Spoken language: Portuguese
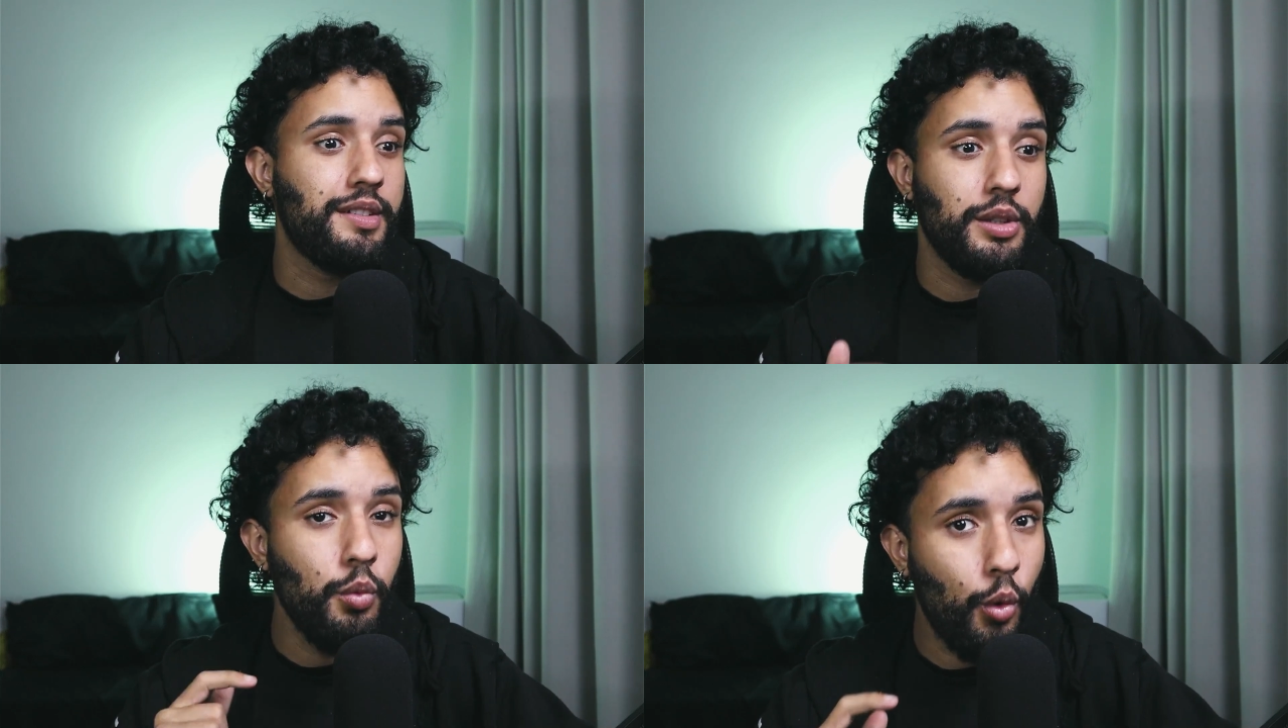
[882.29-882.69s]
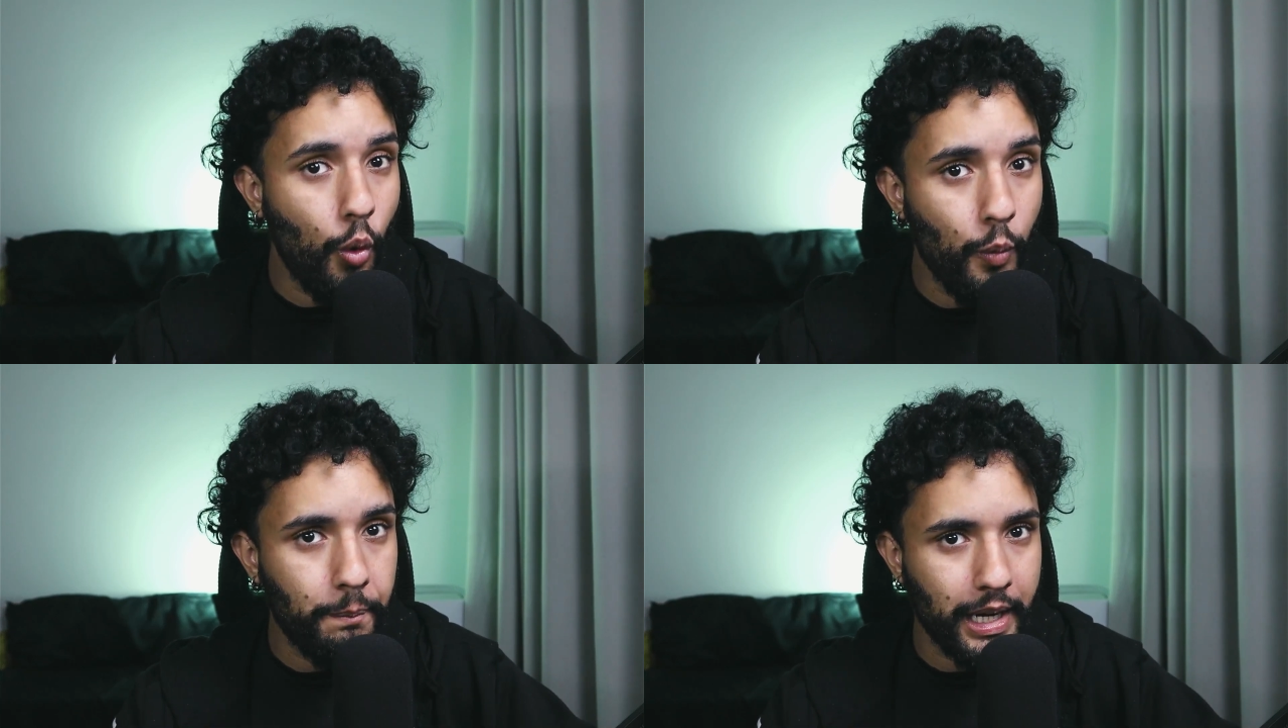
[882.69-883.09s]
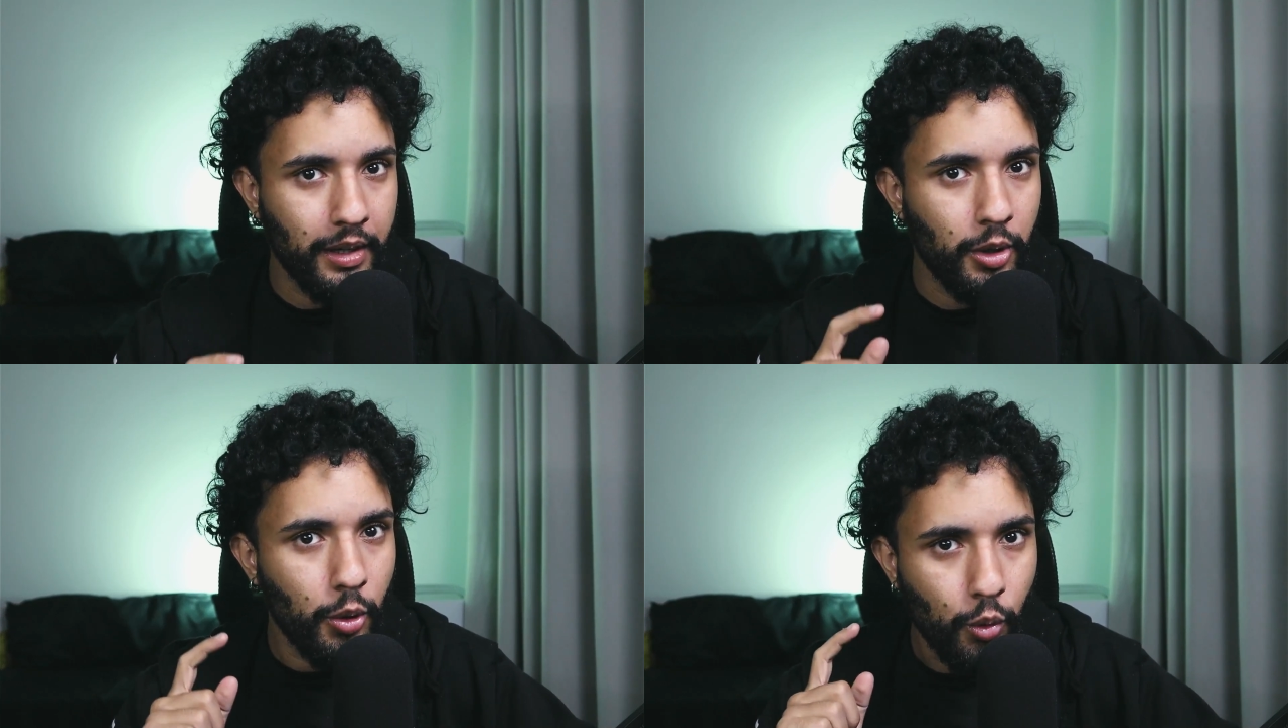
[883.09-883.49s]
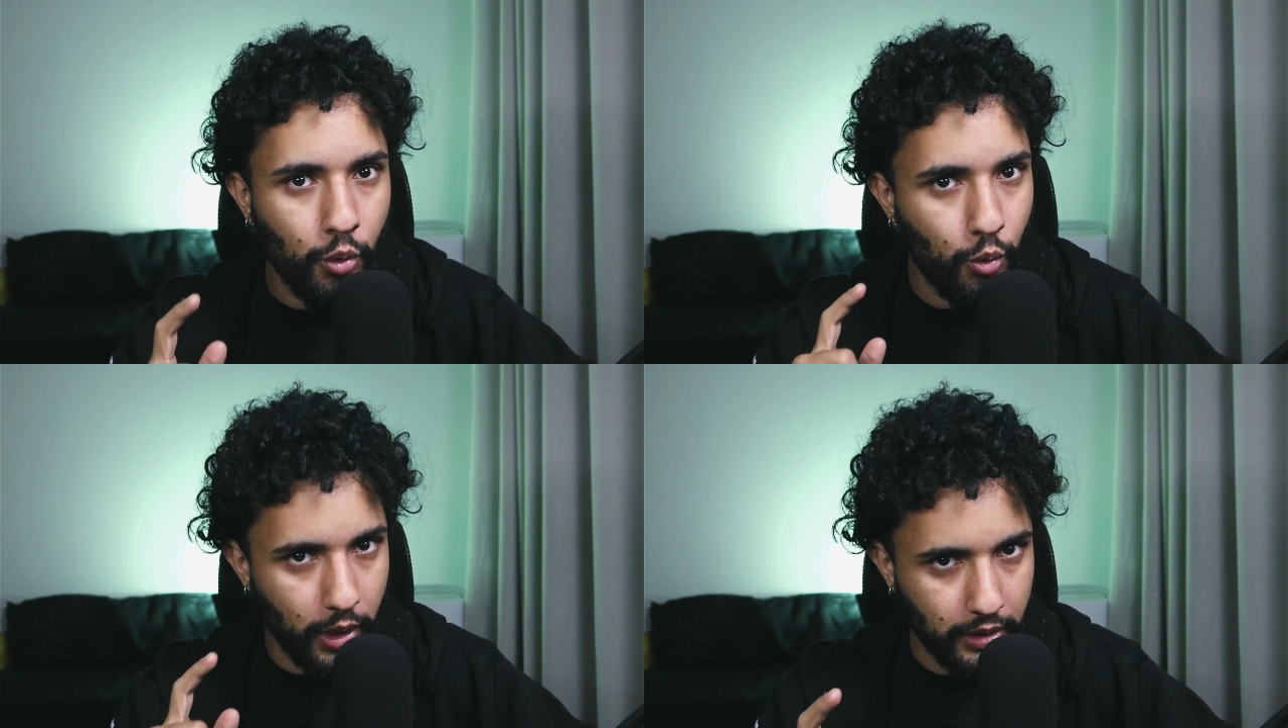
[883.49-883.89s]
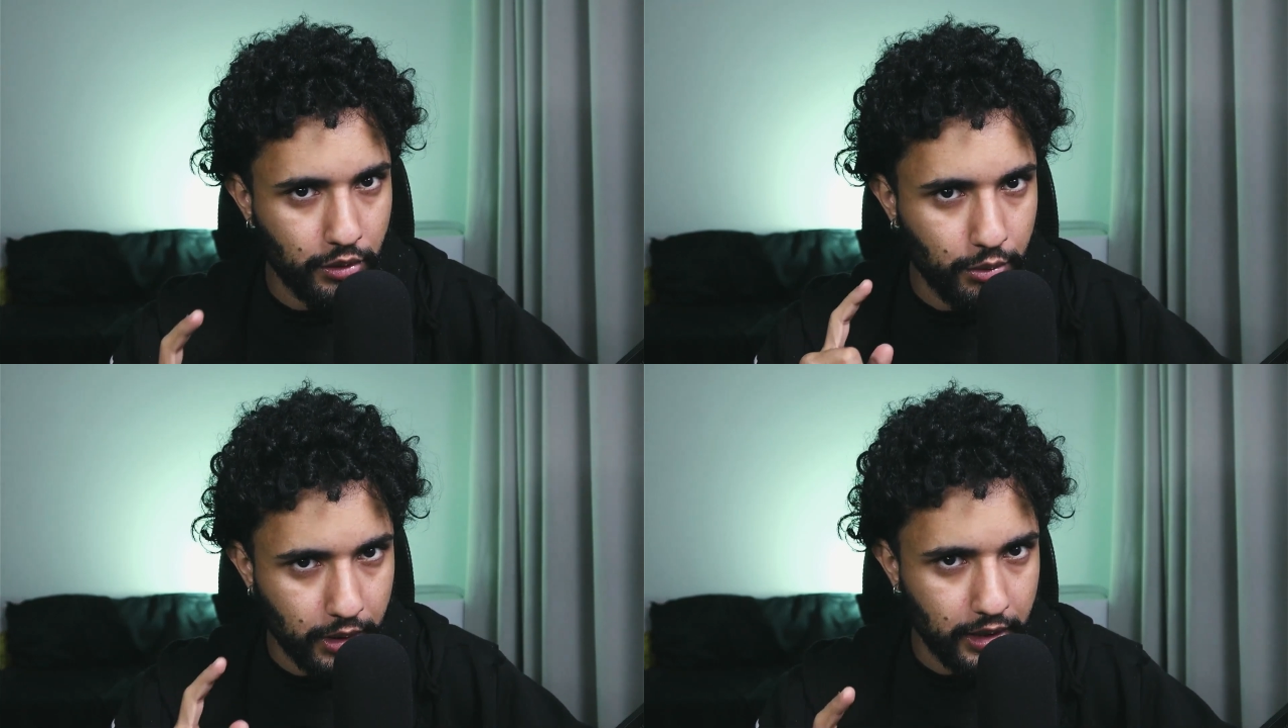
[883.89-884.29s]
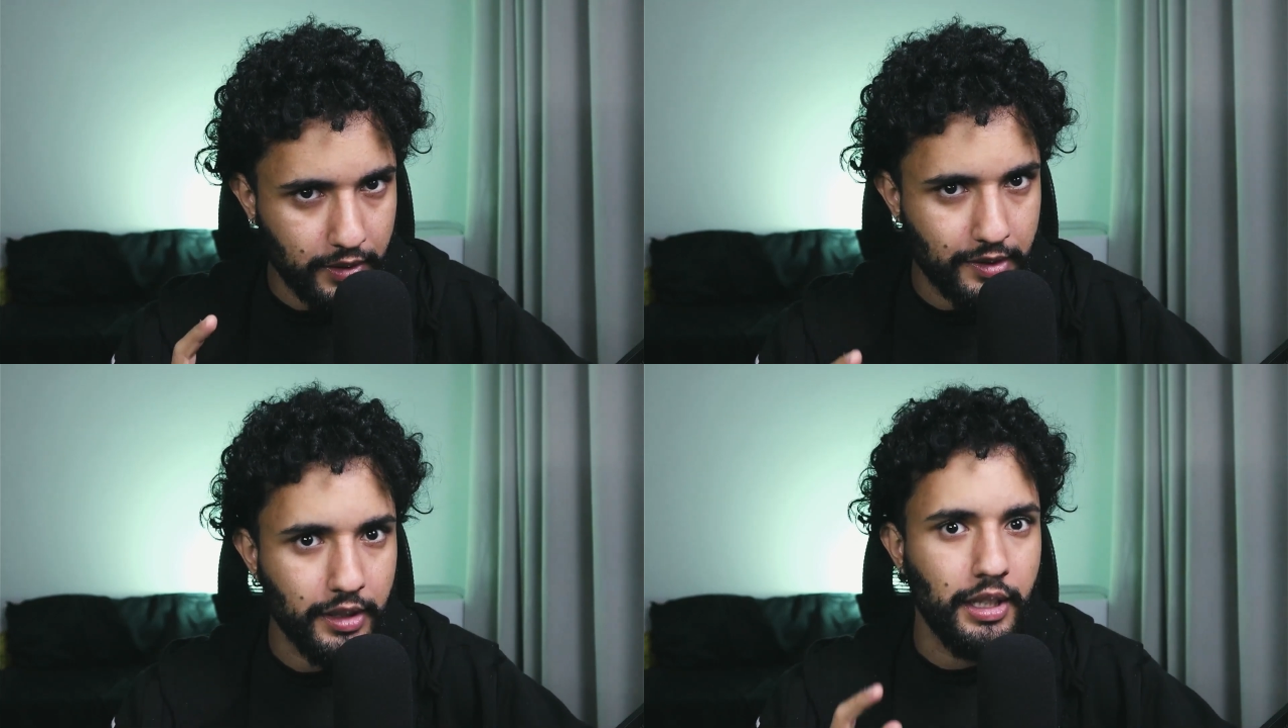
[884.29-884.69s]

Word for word: então compra o quanto antes